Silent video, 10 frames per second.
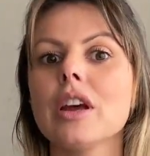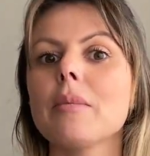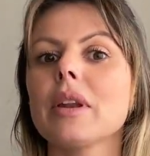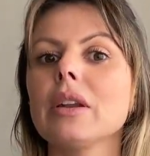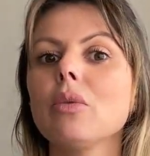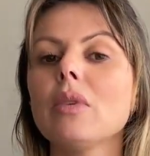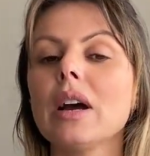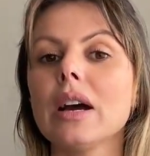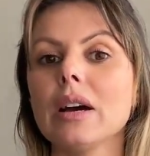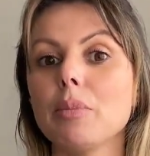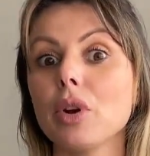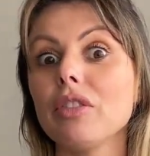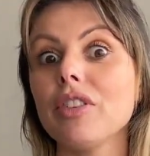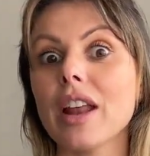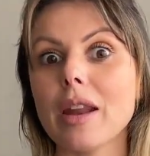para não eh,
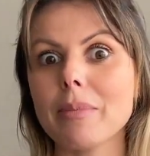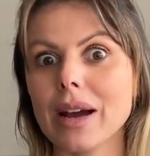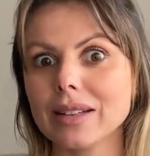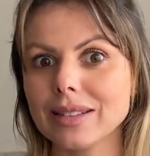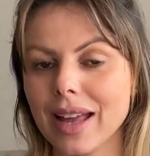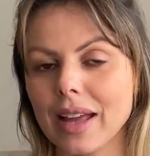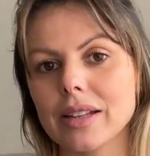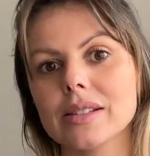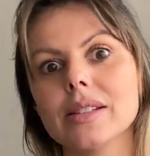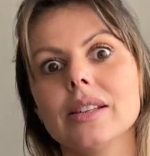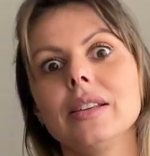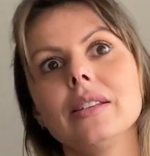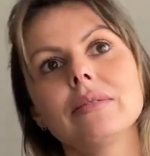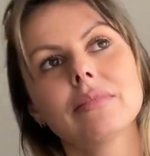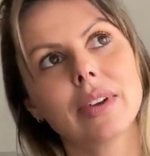proliferar bactérias e